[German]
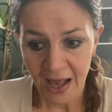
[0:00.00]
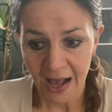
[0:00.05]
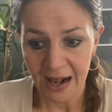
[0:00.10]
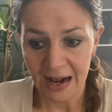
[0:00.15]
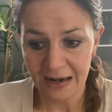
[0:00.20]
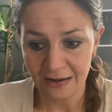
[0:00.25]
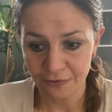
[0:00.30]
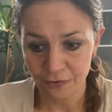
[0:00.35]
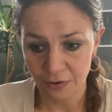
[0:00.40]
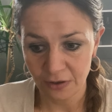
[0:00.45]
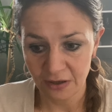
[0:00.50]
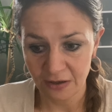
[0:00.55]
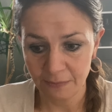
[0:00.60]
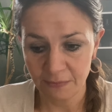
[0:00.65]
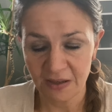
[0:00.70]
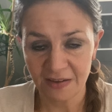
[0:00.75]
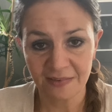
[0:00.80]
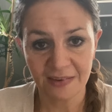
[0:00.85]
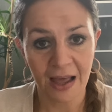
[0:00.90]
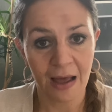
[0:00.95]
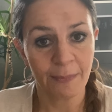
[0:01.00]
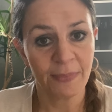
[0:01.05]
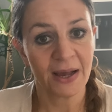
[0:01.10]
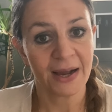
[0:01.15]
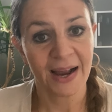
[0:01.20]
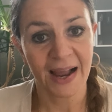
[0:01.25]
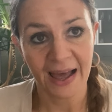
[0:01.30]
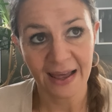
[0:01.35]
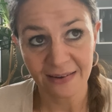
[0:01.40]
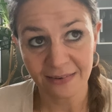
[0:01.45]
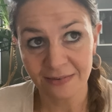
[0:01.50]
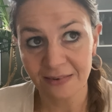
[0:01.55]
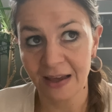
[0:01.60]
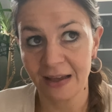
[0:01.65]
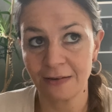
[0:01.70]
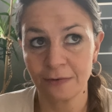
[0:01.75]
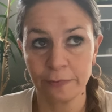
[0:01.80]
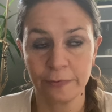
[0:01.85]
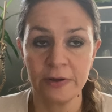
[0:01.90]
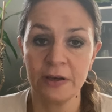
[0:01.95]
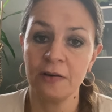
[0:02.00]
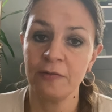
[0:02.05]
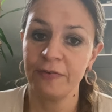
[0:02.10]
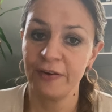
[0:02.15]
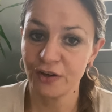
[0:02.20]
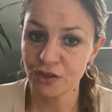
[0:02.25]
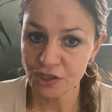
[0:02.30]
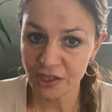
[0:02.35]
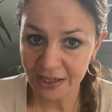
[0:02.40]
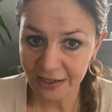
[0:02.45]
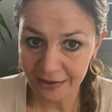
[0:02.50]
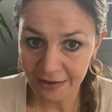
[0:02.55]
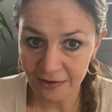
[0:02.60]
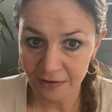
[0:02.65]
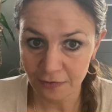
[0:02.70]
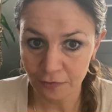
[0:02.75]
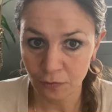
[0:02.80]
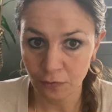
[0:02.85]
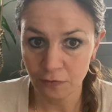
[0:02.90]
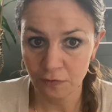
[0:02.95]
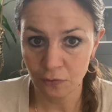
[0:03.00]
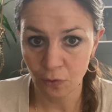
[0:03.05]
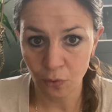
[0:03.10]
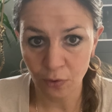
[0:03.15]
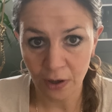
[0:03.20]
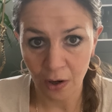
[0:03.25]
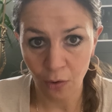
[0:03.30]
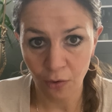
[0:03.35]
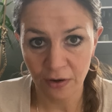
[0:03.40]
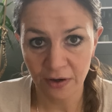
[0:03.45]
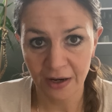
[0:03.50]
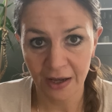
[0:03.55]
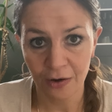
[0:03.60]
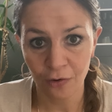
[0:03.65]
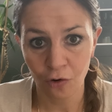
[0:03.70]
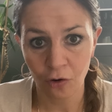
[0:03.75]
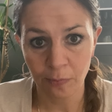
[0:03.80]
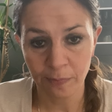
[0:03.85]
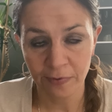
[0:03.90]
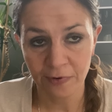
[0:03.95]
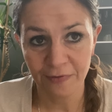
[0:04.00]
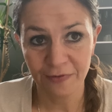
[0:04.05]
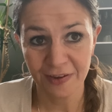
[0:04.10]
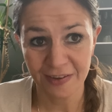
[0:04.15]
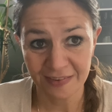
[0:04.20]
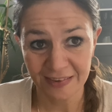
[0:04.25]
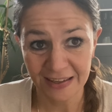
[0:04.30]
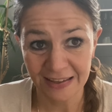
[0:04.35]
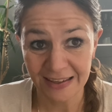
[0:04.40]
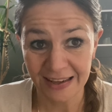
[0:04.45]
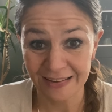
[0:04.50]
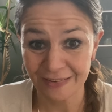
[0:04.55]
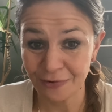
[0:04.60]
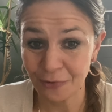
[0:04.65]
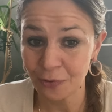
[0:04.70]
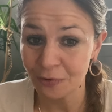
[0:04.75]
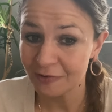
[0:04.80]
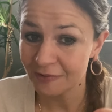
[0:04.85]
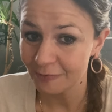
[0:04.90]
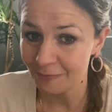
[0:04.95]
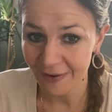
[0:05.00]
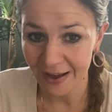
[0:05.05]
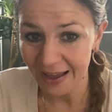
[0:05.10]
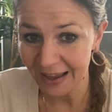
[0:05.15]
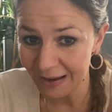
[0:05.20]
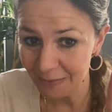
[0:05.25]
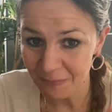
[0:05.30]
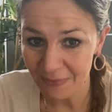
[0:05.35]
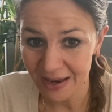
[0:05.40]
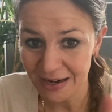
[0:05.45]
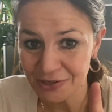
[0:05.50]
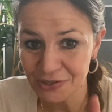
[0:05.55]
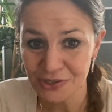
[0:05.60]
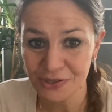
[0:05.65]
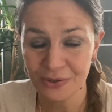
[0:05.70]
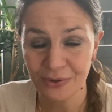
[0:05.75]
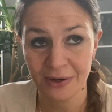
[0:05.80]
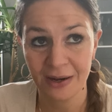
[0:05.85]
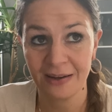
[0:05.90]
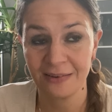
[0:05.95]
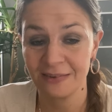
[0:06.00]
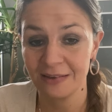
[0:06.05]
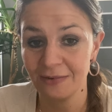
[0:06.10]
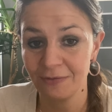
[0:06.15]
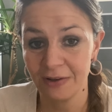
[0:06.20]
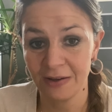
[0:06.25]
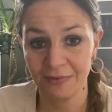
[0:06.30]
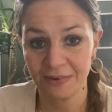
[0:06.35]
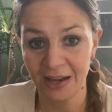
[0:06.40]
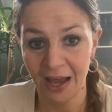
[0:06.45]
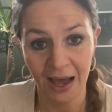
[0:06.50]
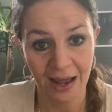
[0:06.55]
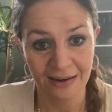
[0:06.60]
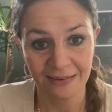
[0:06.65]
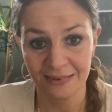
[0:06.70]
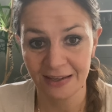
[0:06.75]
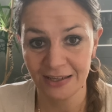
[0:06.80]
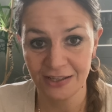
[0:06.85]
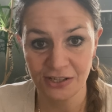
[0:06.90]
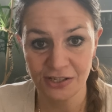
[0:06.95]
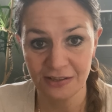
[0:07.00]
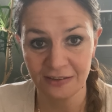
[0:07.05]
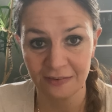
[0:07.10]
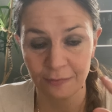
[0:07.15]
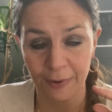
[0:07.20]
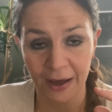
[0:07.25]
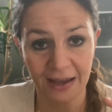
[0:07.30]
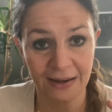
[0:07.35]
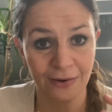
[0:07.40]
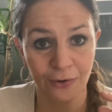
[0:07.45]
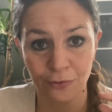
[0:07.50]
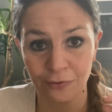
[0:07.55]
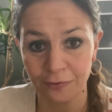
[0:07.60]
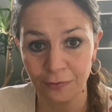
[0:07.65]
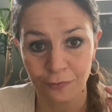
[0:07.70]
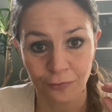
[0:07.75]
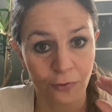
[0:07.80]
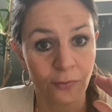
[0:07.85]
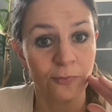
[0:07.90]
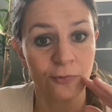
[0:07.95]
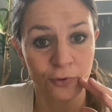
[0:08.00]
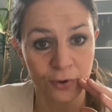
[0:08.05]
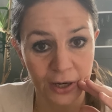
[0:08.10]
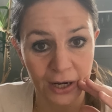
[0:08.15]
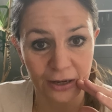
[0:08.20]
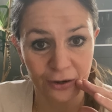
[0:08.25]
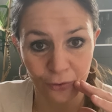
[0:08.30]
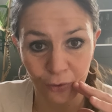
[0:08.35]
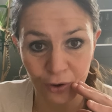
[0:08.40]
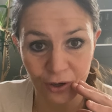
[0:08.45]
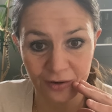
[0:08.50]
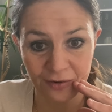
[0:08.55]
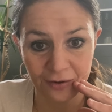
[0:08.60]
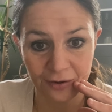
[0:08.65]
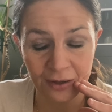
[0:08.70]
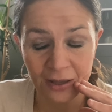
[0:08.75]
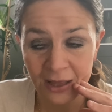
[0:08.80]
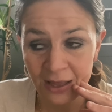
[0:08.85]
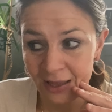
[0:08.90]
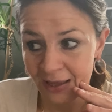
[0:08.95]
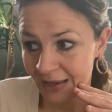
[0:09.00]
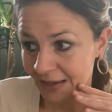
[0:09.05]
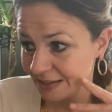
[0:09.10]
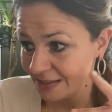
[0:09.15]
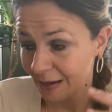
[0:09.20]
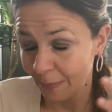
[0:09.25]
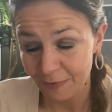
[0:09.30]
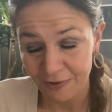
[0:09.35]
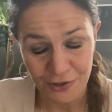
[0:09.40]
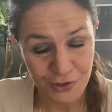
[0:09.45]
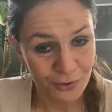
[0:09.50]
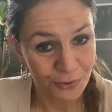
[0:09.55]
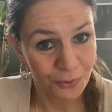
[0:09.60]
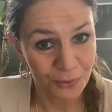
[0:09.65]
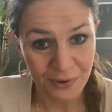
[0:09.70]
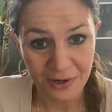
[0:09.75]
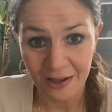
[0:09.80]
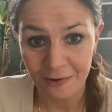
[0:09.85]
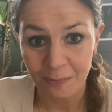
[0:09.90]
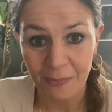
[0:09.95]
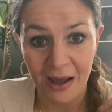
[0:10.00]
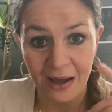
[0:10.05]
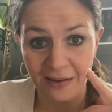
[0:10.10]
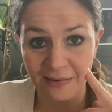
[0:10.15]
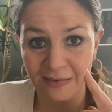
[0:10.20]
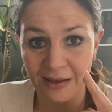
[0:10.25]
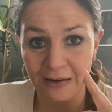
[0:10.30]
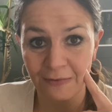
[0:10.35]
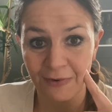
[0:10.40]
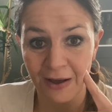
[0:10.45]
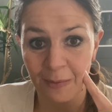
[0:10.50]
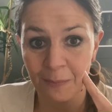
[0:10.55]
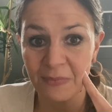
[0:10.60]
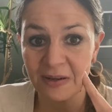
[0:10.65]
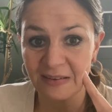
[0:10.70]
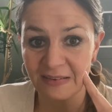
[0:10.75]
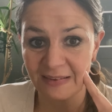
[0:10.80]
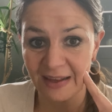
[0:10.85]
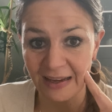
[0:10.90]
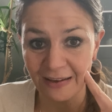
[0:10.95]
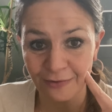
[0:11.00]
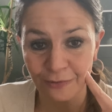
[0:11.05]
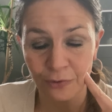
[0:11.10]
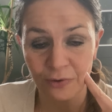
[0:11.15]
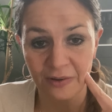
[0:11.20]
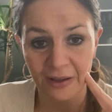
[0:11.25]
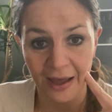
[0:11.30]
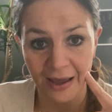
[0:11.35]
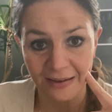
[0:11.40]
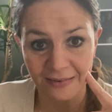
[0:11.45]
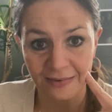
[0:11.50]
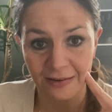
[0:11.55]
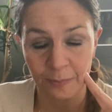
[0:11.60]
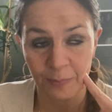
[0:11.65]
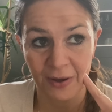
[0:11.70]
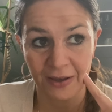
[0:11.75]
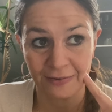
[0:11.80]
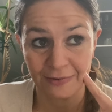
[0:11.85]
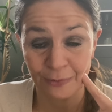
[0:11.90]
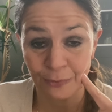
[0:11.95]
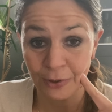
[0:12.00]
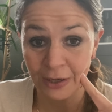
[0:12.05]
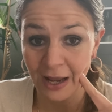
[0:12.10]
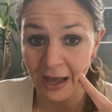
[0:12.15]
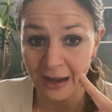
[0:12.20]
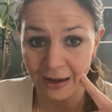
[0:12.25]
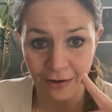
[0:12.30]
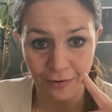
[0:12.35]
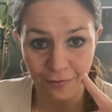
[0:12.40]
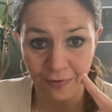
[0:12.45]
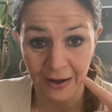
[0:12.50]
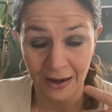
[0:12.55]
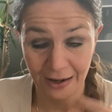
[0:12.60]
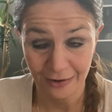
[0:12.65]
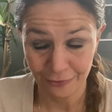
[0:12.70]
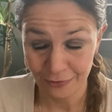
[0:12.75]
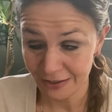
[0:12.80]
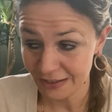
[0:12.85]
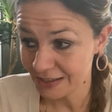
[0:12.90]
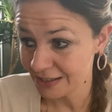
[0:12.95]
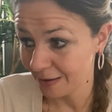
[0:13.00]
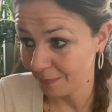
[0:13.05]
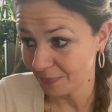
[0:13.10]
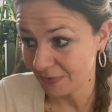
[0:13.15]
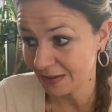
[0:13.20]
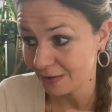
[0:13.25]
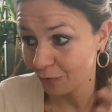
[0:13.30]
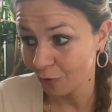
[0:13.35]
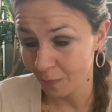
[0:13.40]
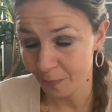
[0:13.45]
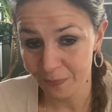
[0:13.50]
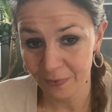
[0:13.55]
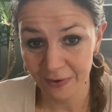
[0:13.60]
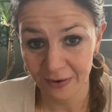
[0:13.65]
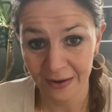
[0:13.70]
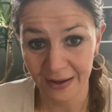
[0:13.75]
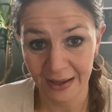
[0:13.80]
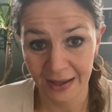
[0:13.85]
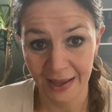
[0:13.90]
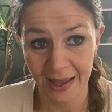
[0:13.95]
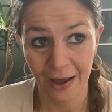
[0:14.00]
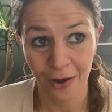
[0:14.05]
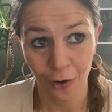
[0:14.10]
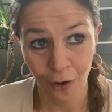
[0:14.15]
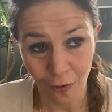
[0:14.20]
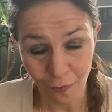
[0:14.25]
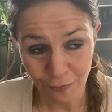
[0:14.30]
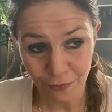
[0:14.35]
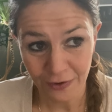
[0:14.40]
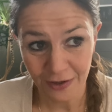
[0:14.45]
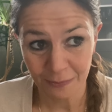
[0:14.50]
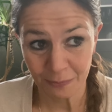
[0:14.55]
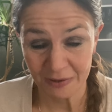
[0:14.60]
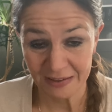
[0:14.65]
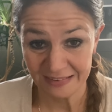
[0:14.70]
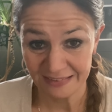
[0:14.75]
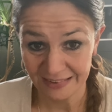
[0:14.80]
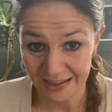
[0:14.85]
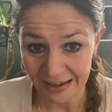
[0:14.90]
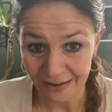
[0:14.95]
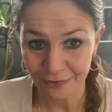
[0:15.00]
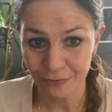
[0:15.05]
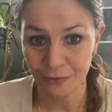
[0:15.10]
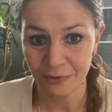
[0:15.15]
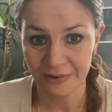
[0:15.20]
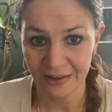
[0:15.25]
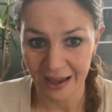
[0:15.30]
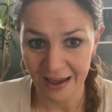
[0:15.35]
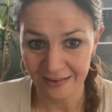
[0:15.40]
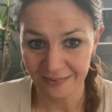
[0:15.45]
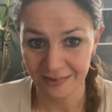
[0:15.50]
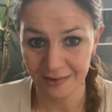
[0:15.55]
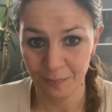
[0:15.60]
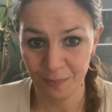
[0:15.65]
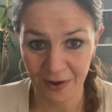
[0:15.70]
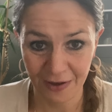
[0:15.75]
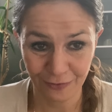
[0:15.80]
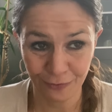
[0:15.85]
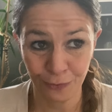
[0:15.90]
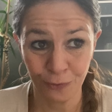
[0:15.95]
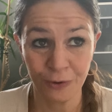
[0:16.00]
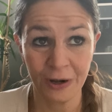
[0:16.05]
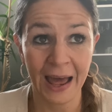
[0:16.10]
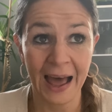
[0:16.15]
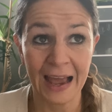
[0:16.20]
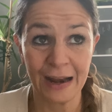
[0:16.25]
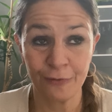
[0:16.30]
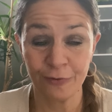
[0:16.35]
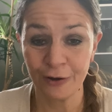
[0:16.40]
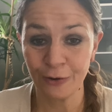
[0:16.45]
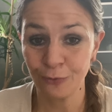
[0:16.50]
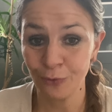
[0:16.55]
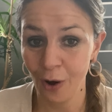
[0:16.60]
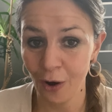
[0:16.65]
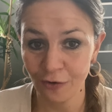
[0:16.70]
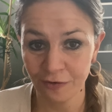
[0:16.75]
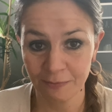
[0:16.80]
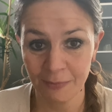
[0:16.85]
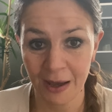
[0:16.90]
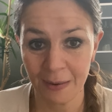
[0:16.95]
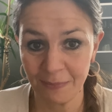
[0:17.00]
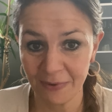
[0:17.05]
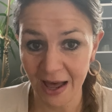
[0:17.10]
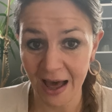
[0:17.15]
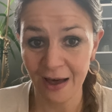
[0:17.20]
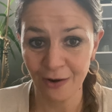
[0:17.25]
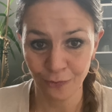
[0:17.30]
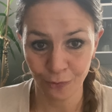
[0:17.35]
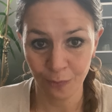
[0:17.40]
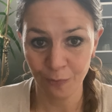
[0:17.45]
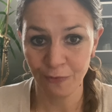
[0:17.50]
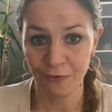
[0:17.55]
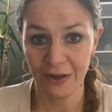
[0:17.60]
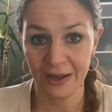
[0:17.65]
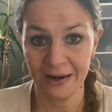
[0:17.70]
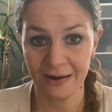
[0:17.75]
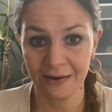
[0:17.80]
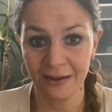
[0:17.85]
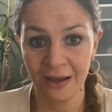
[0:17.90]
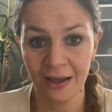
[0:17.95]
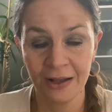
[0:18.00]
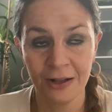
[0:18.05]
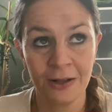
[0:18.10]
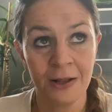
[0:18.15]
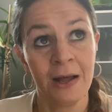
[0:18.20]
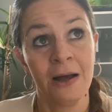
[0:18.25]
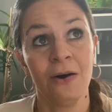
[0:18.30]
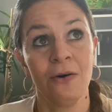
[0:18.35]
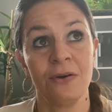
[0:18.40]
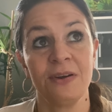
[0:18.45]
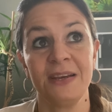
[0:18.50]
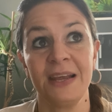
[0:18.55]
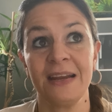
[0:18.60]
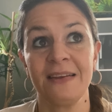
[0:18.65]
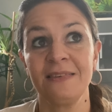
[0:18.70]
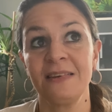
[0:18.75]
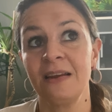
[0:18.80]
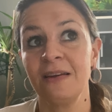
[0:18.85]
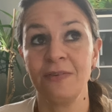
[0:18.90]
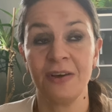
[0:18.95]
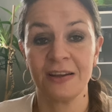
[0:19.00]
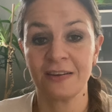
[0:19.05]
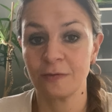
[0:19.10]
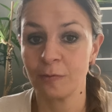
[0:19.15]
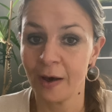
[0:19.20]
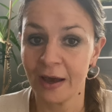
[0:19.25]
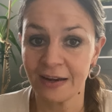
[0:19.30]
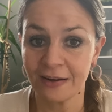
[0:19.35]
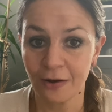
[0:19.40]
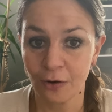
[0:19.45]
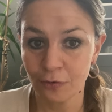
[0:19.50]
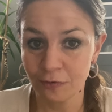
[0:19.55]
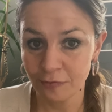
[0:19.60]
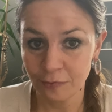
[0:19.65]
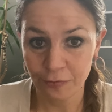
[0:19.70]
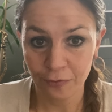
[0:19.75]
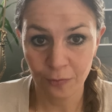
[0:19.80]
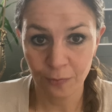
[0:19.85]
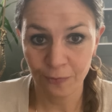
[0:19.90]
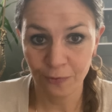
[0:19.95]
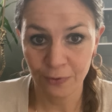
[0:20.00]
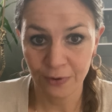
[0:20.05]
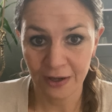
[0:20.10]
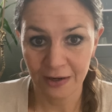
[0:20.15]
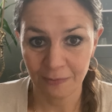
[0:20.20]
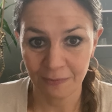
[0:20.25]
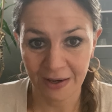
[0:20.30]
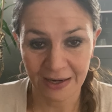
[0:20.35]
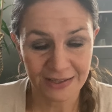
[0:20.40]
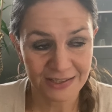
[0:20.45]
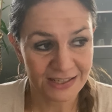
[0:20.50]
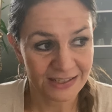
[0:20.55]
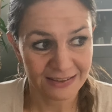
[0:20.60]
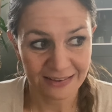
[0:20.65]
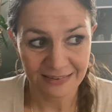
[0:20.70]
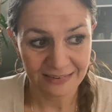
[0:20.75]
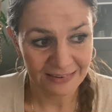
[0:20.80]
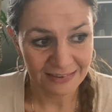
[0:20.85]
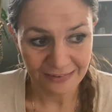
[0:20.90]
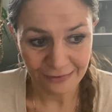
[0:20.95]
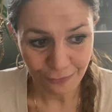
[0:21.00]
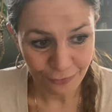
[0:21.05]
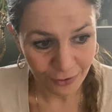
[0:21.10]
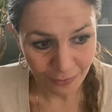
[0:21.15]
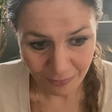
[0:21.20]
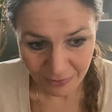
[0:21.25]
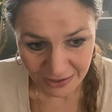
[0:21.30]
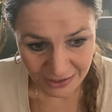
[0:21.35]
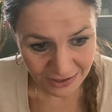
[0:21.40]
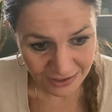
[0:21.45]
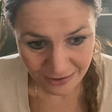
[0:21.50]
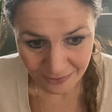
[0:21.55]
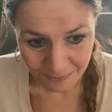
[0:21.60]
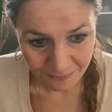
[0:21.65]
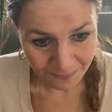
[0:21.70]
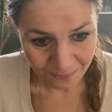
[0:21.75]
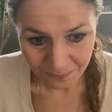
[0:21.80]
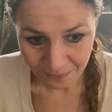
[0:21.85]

Also ähm, es gab ja ganz, ganz viele verschiedene Diskussionen auch in der Gruppe. Wir sind jetzt noch zwei Menschen und dann sind wir tatsächlich 2500 Leute. Ich habe es ja schon 100 Mal gesagt, wir haben mit 36 Personen angefangen. Also ich habe die Gruppe eröffnet mit 36 Personen, einfach nur aus meinem nahen Umfeld. Und jetzt sind wir 2500 Menschen. Das ist für mich...